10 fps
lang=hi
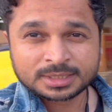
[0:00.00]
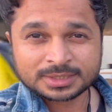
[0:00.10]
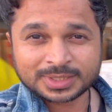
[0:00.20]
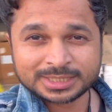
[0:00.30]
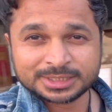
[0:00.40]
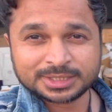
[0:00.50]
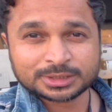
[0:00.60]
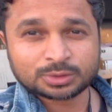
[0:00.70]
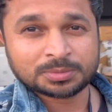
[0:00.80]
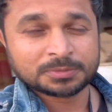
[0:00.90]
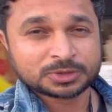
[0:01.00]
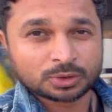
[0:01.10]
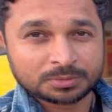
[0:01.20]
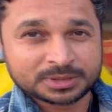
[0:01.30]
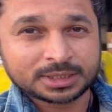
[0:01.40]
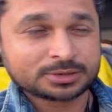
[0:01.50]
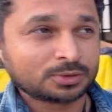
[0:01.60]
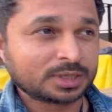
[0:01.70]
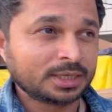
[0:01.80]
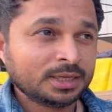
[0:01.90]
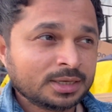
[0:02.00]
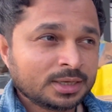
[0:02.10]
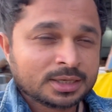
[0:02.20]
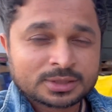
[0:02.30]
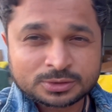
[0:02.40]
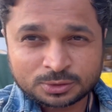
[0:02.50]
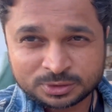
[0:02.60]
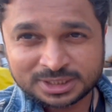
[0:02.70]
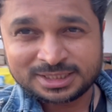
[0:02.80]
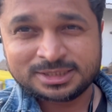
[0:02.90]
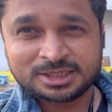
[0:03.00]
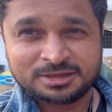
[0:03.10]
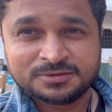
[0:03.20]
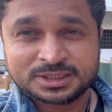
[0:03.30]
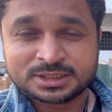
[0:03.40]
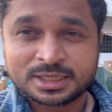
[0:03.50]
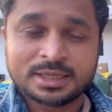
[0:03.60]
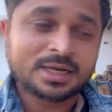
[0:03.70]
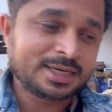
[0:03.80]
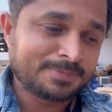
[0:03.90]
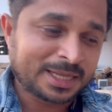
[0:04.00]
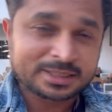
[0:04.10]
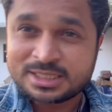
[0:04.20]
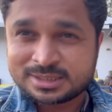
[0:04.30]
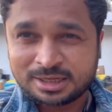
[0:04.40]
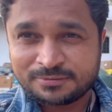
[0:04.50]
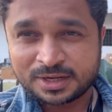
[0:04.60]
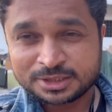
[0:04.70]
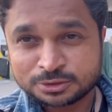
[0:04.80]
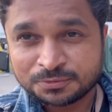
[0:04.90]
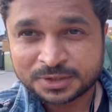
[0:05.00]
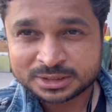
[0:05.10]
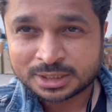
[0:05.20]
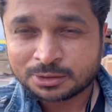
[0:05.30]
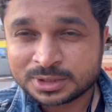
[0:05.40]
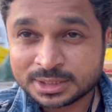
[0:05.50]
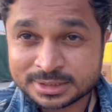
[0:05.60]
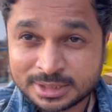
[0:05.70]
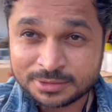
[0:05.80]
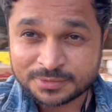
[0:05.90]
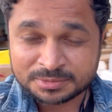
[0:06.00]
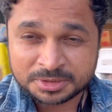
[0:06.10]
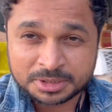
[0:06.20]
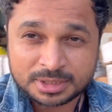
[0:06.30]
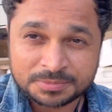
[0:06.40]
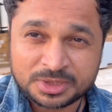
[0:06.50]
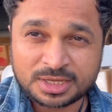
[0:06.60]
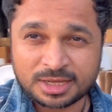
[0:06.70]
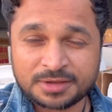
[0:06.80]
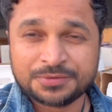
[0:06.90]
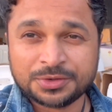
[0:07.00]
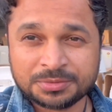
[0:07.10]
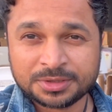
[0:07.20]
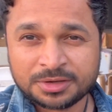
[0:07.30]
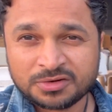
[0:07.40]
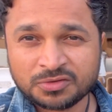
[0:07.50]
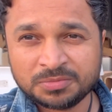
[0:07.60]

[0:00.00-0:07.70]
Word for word: तो गाय ये देख सकते हो मेरे पीछे और भी ज़्यादा स्टॉक है तो जल्दी से जल्दी विजिट करें अगर बात करें सीलिंग फैन की जो फ्रेश का ऑडियंट का सीलिंग फैन मैंने अभी दिखाया है वीडियो में वो